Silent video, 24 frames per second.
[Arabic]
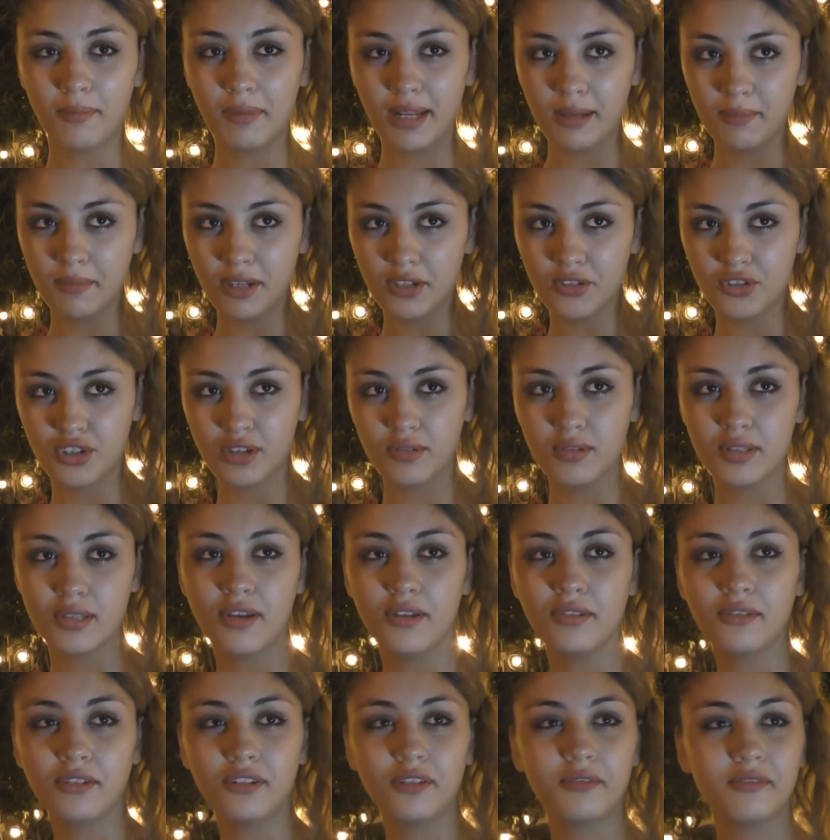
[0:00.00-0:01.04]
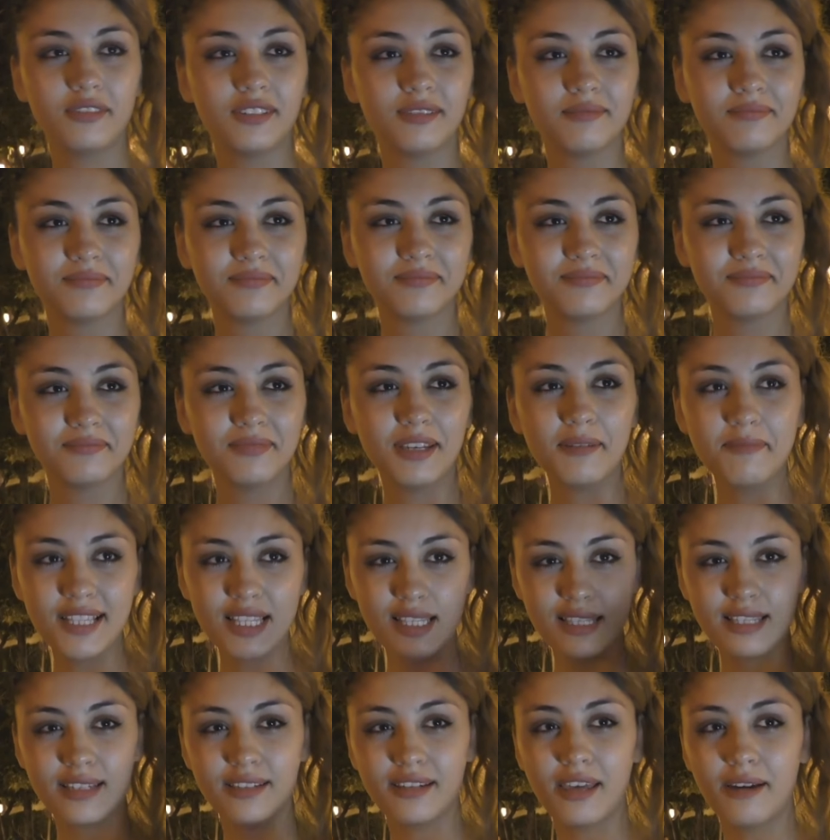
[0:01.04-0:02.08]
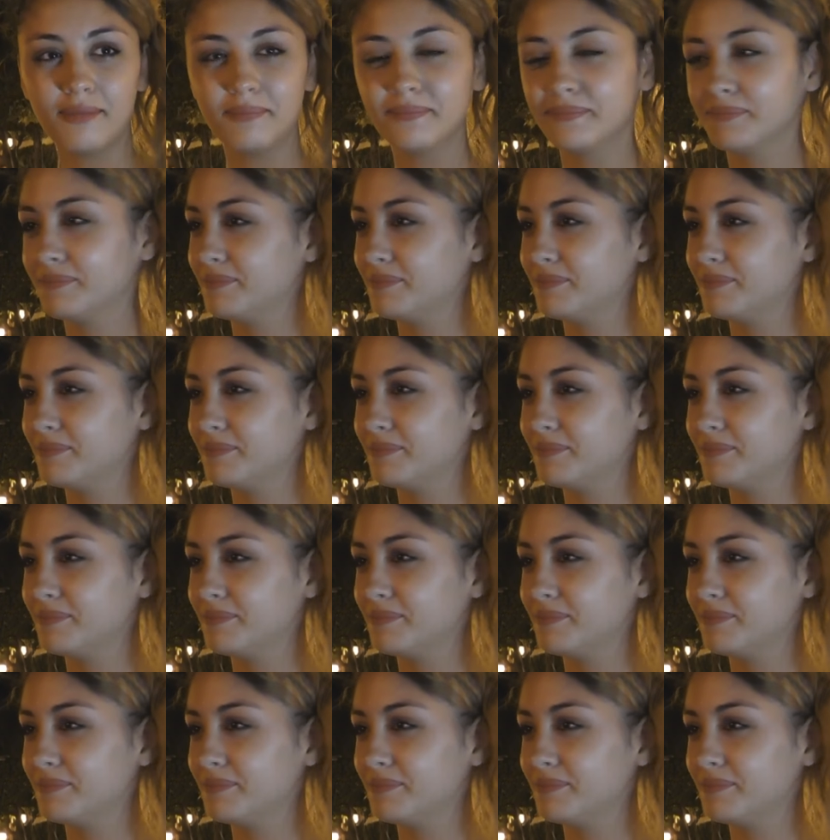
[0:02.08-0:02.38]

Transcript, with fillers: قبل ما نجيو سونتر فيو باب الجزيره